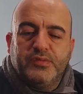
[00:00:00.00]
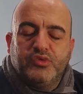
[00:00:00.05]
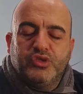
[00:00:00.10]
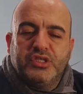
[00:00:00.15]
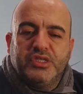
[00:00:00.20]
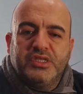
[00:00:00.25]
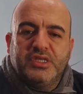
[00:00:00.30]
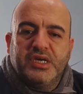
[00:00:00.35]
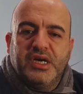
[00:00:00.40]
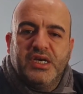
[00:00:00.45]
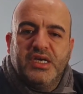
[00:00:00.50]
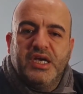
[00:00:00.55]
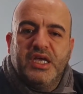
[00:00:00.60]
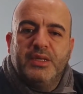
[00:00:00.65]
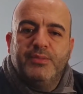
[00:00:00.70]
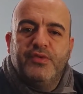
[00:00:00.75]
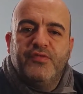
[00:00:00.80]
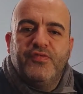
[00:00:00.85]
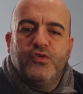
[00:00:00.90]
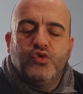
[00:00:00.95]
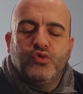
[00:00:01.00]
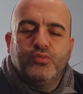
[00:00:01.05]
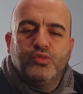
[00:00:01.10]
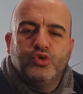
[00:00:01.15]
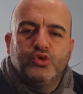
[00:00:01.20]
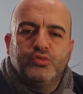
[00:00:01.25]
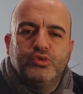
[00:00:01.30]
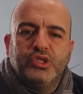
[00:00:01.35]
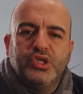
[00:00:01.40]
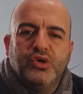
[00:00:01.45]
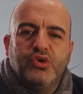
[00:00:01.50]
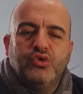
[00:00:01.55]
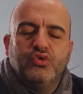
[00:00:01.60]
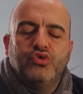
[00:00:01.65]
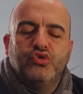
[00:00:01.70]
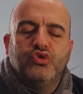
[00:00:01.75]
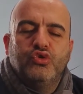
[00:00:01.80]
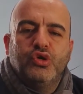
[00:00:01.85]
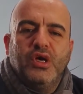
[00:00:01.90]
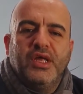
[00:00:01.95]
ve buradaki hayalimin ve umudumun ne
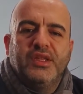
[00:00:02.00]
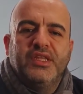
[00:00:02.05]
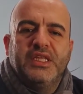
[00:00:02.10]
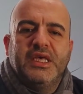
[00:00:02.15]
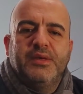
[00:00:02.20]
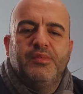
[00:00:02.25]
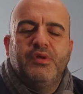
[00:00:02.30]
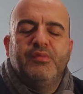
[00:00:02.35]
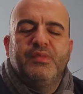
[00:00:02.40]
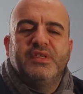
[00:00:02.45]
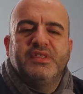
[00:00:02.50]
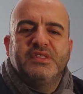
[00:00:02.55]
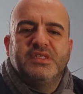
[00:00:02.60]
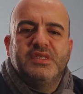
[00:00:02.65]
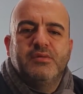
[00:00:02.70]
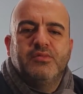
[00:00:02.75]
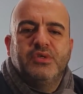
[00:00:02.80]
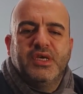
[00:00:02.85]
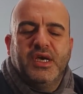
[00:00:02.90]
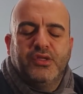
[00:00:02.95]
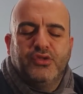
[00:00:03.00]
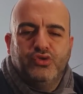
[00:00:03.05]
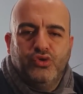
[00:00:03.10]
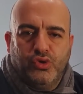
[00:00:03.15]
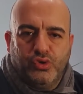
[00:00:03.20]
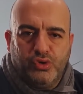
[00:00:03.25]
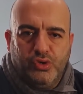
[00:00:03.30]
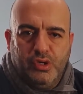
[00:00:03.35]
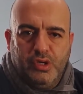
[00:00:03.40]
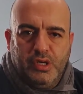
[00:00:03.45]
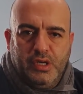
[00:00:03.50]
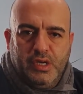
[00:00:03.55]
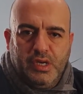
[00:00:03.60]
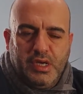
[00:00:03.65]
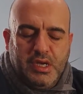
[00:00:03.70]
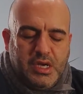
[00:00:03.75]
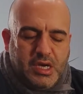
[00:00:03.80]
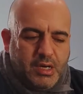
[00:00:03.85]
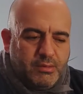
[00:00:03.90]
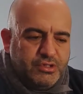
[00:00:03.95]
olduğunu anlayabilmesinin imkanı yok.
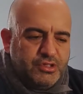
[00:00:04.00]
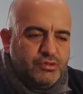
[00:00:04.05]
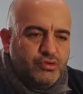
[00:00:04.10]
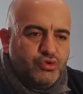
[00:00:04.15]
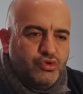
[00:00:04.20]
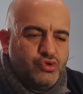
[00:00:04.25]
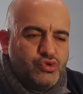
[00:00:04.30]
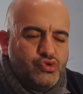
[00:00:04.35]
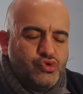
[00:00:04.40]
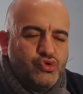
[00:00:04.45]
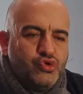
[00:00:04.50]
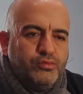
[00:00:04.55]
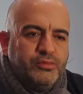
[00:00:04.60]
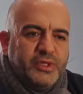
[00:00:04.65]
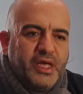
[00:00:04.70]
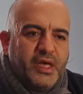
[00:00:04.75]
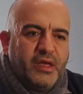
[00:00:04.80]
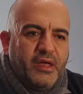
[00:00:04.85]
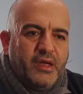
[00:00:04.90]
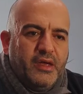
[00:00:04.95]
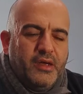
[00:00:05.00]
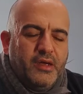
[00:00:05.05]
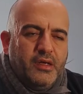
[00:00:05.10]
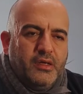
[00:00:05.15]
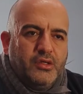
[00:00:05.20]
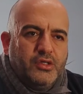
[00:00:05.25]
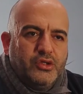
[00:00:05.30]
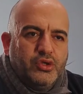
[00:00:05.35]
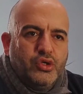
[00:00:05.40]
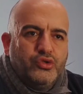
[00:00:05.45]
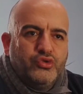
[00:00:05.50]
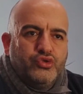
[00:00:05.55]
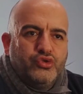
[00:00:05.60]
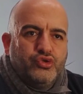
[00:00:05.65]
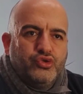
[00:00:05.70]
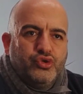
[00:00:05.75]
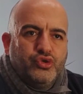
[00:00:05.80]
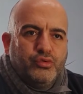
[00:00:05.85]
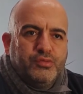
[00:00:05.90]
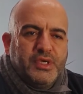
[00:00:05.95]
Ama şimdi küstüğümde şöyle
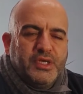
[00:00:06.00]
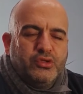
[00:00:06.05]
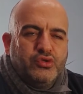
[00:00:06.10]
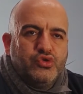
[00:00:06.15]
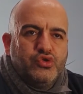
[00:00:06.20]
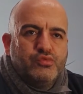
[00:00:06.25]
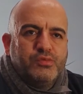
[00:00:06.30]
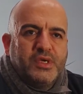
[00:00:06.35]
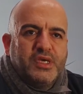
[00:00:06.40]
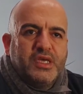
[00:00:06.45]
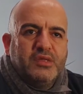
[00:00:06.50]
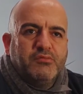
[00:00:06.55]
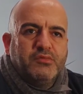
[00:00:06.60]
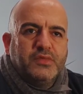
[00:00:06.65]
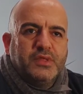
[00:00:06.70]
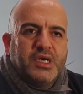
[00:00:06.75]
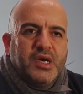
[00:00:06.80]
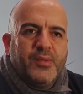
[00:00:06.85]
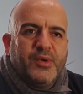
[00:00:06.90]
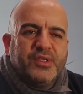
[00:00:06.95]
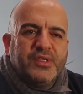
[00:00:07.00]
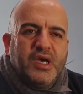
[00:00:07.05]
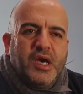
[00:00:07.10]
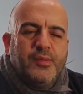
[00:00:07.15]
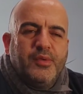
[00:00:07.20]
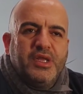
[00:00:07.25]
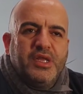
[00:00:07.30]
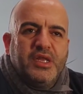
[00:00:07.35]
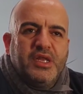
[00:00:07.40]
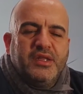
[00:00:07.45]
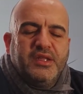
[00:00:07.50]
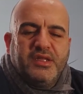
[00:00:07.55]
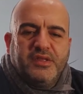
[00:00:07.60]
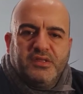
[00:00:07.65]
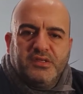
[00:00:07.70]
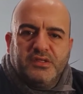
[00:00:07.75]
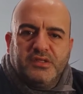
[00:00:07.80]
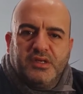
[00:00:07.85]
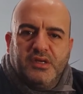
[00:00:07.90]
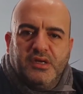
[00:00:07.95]
düşünüyorum. Yani küsmek en kaba tabiriyle
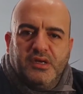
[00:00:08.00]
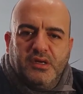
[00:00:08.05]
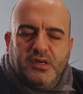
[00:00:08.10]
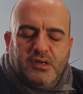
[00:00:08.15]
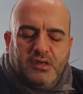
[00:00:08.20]
nedir?